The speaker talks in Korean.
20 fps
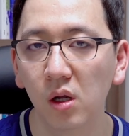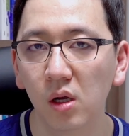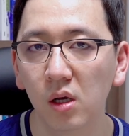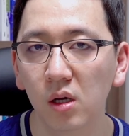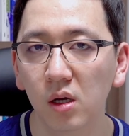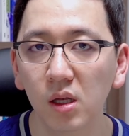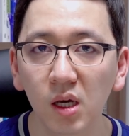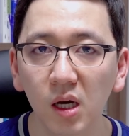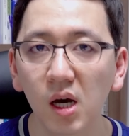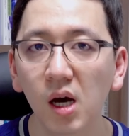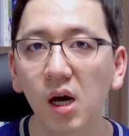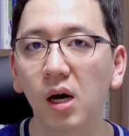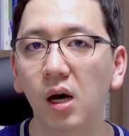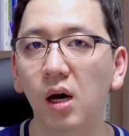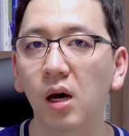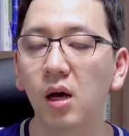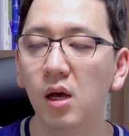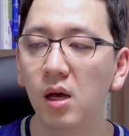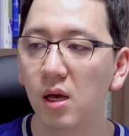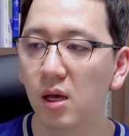
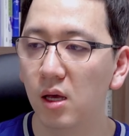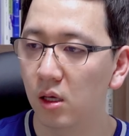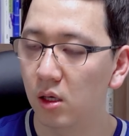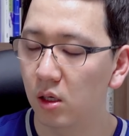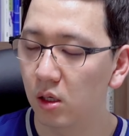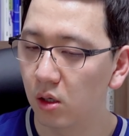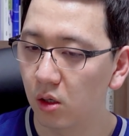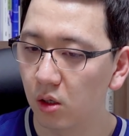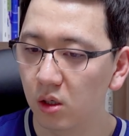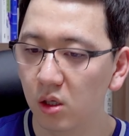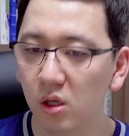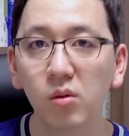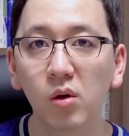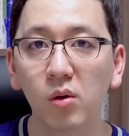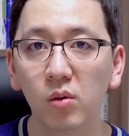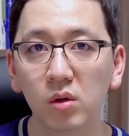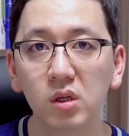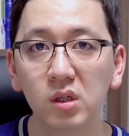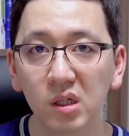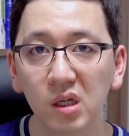그러니까
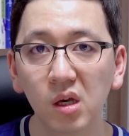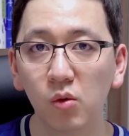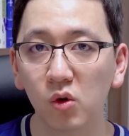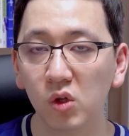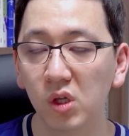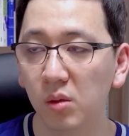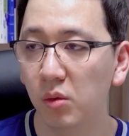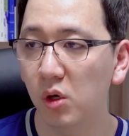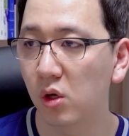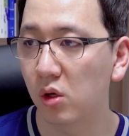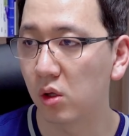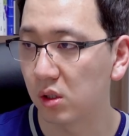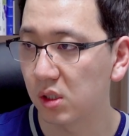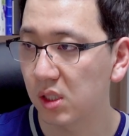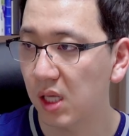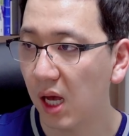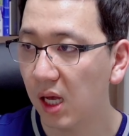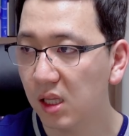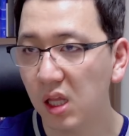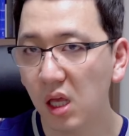그러면 그게 뭐냐면
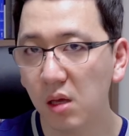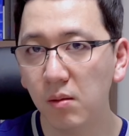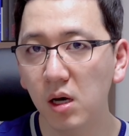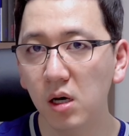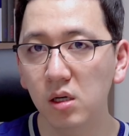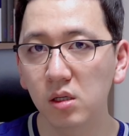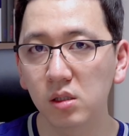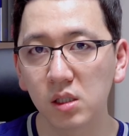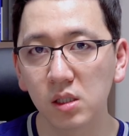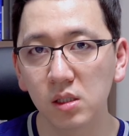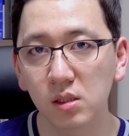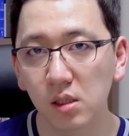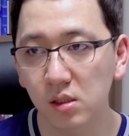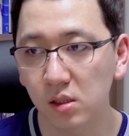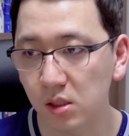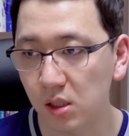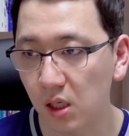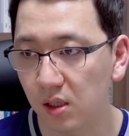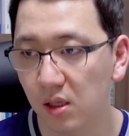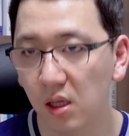상대방을 진짜
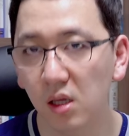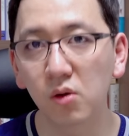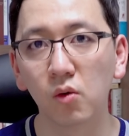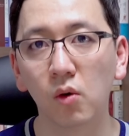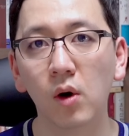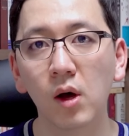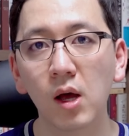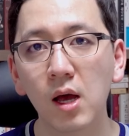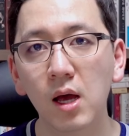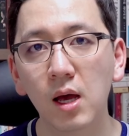제대로